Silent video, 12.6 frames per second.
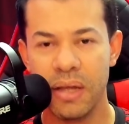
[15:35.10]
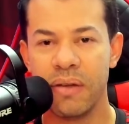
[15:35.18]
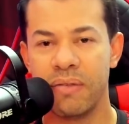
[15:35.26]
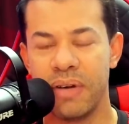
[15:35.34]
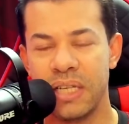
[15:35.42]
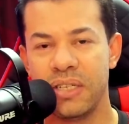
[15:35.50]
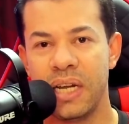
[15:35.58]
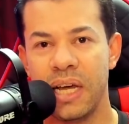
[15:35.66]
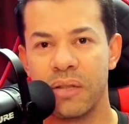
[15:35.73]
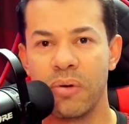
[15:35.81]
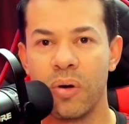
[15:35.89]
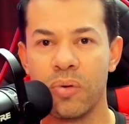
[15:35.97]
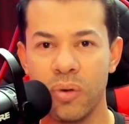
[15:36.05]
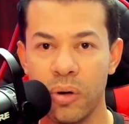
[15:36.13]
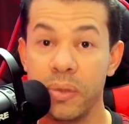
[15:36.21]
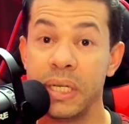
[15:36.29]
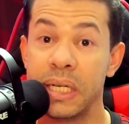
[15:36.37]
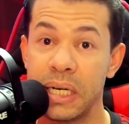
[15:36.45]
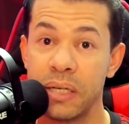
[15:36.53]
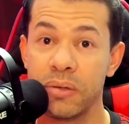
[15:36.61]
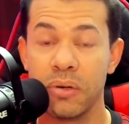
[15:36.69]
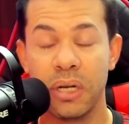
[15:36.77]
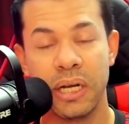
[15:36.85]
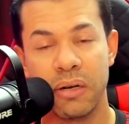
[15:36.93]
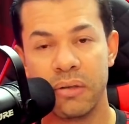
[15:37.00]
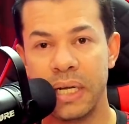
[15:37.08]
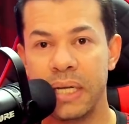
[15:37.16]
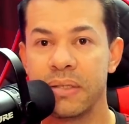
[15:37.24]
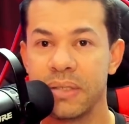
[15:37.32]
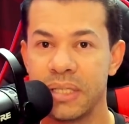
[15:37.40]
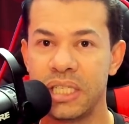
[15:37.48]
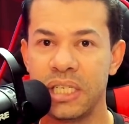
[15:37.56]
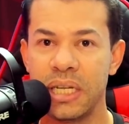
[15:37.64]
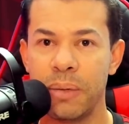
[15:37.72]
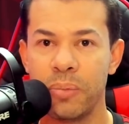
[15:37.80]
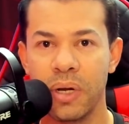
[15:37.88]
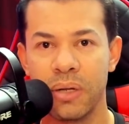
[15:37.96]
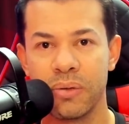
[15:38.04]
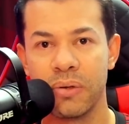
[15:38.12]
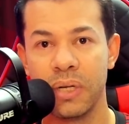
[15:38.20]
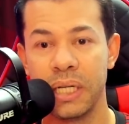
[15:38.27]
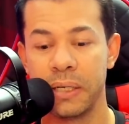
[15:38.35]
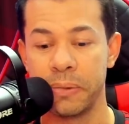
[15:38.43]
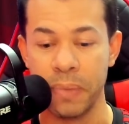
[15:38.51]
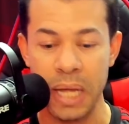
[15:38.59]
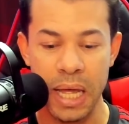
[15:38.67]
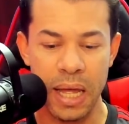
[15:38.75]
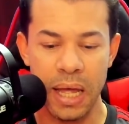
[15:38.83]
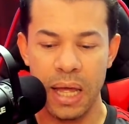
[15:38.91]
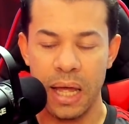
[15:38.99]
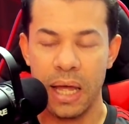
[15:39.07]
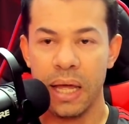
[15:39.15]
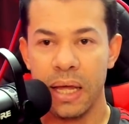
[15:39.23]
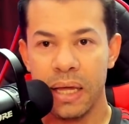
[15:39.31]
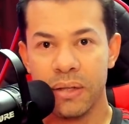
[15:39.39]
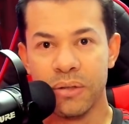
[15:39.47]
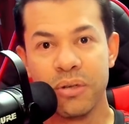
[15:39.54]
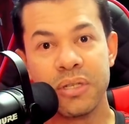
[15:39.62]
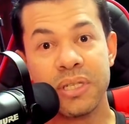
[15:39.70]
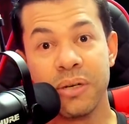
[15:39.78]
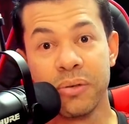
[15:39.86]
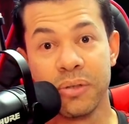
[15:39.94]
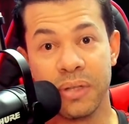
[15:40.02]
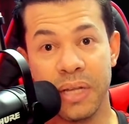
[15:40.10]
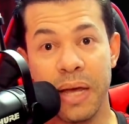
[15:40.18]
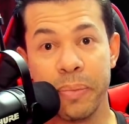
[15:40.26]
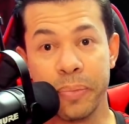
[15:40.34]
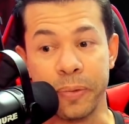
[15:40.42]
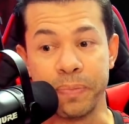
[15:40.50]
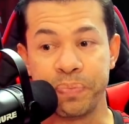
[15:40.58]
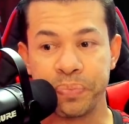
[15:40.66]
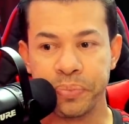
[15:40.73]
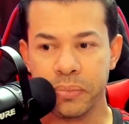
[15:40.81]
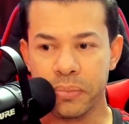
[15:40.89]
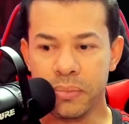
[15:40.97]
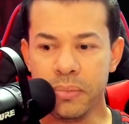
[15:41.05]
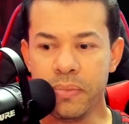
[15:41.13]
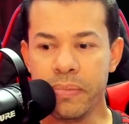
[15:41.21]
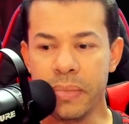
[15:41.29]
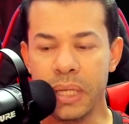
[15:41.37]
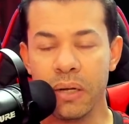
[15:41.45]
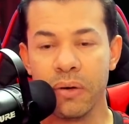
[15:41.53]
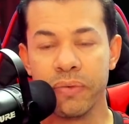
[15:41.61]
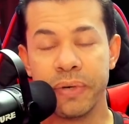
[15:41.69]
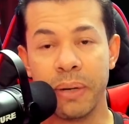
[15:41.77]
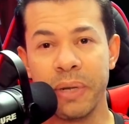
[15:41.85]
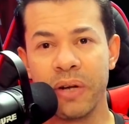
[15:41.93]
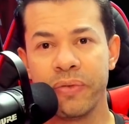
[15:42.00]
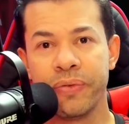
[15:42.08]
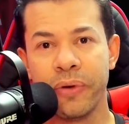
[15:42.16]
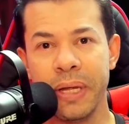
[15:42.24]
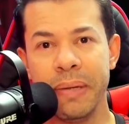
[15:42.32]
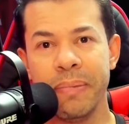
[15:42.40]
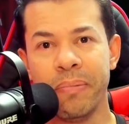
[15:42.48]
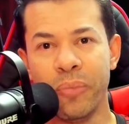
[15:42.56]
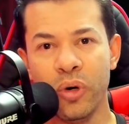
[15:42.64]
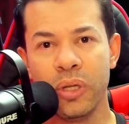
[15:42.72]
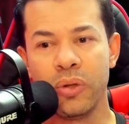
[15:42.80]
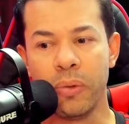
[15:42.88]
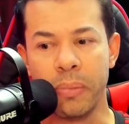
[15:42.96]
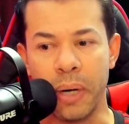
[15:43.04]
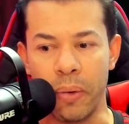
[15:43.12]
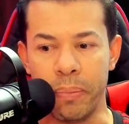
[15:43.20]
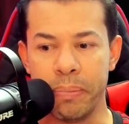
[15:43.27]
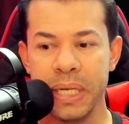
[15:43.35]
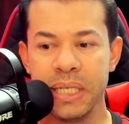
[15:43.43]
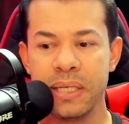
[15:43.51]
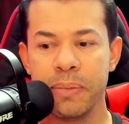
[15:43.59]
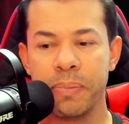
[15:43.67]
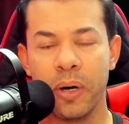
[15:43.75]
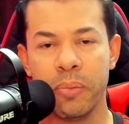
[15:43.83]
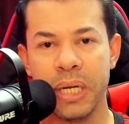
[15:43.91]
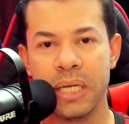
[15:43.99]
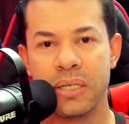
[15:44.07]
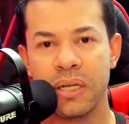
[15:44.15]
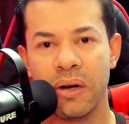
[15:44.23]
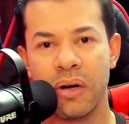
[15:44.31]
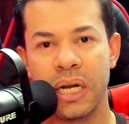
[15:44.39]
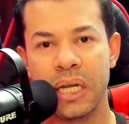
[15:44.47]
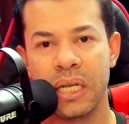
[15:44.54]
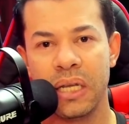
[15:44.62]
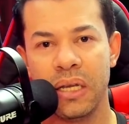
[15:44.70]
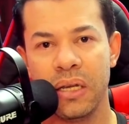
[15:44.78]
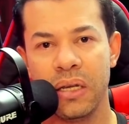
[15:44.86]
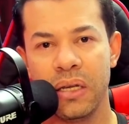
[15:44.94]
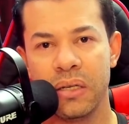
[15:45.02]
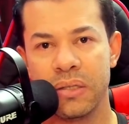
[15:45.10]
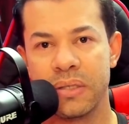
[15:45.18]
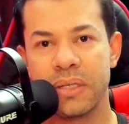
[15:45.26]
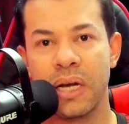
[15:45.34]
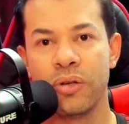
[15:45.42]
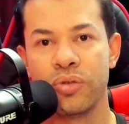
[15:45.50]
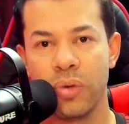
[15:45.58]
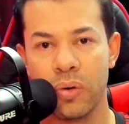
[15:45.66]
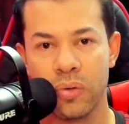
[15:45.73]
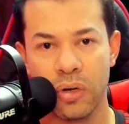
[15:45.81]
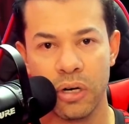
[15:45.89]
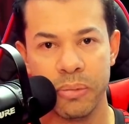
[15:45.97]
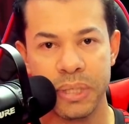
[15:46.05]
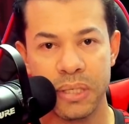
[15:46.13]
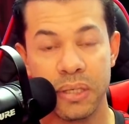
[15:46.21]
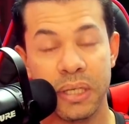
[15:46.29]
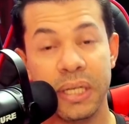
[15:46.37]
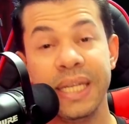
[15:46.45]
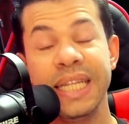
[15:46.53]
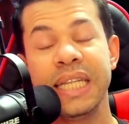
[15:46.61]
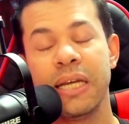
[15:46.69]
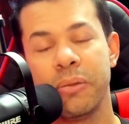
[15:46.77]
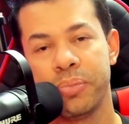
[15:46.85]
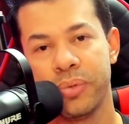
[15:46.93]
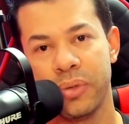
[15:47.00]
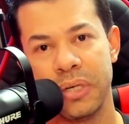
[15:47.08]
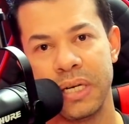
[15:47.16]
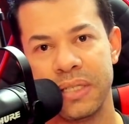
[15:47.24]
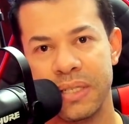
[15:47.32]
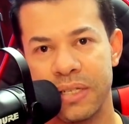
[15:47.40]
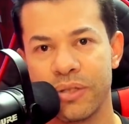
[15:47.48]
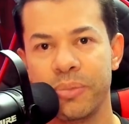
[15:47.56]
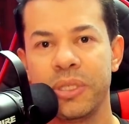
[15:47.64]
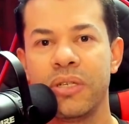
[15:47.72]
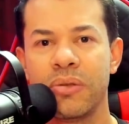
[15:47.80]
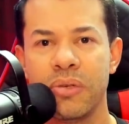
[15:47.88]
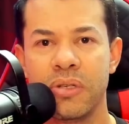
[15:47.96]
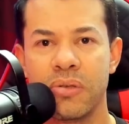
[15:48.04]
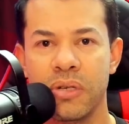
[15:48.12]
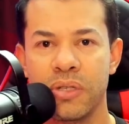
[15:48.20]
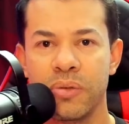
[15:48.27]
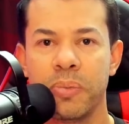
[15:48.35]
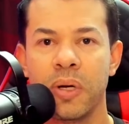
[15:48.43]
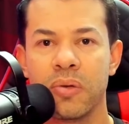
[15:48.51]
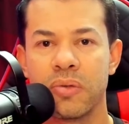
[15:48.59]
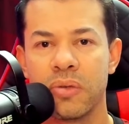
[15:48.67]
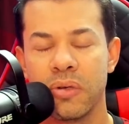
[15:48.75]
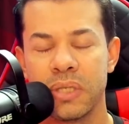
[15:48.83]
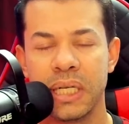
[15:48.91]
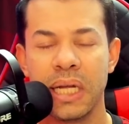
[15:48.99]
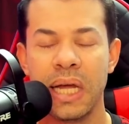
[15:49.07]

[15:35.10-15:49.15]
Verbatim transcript: vai direto ao gol e engana o goleiro, né? Tira a bola do goleiro. No segundo tempo, o Flamengo foi muito mal, principalmente na hora que sai o João Gomes e depois nas substituições do Paulo Souza,